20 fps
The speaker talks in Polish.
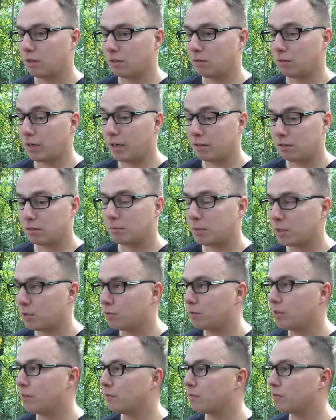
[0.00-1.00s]
No ale gdy
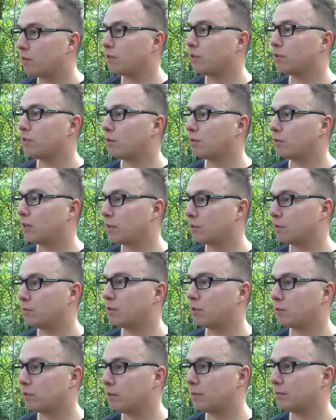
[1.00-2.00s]
zobaczyłem wzory, to od razu
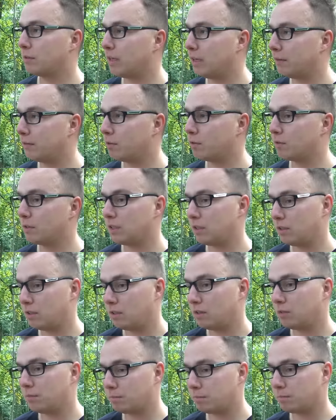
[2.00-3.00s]
wyciągnąłem telefon
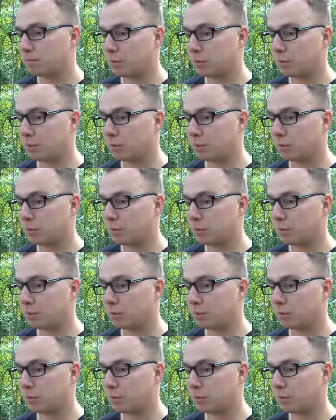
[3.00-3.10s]
i